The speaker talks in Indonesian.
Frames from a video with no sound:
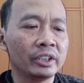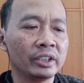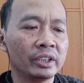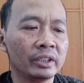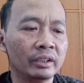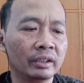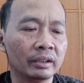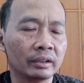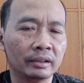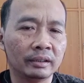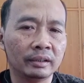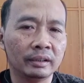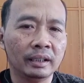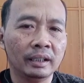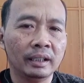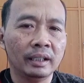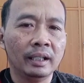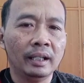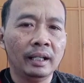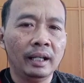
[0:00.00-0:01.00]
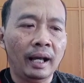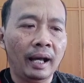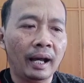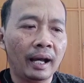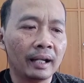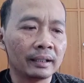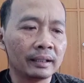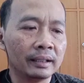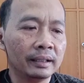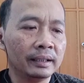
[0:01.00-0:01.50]
short
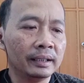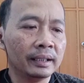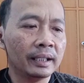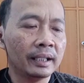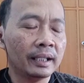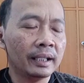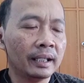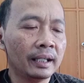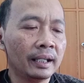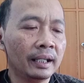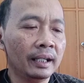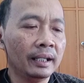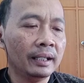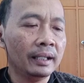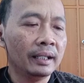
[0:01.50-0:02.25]
artinya